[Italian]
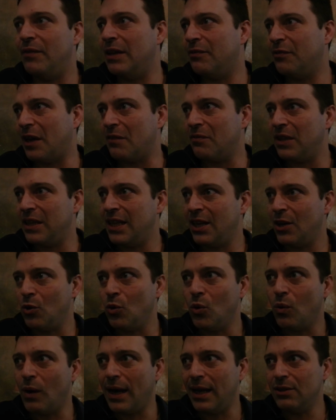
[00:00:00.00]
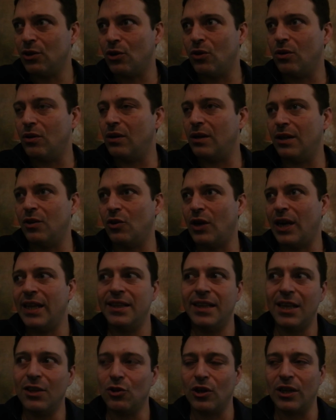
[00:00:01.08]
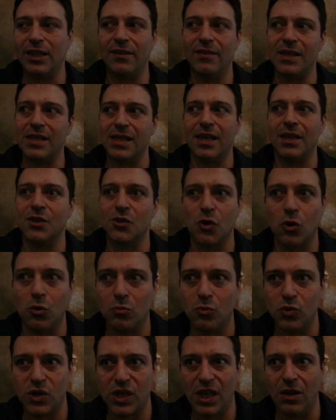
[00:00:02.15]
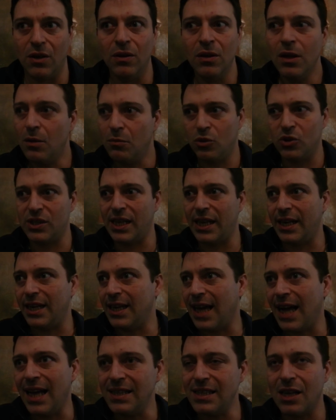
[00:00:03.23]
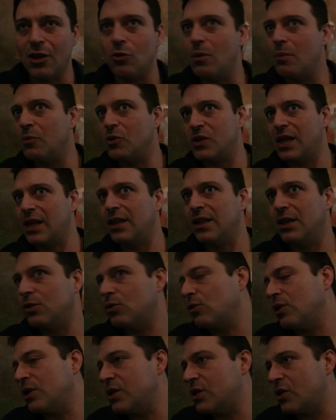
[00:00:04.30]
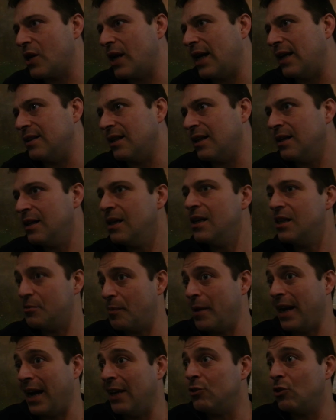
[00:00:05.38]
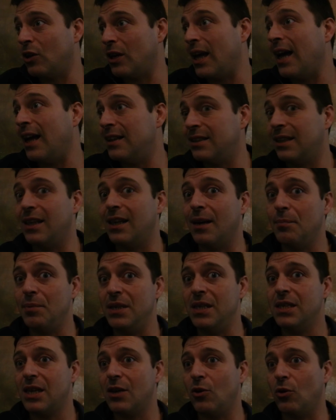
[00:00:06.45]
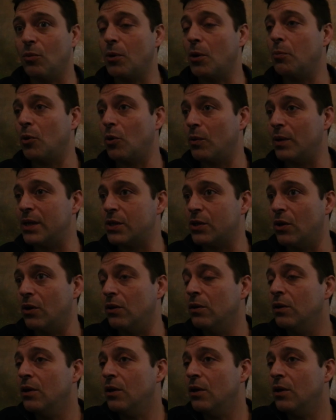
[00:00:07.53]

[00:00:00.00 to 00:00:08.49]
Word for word: far vedere un quadro eh, non è detto che deve stare solo un museo, può stare in casa come può stare dentro un ristorante, sperando che altri capiscano proprio questo,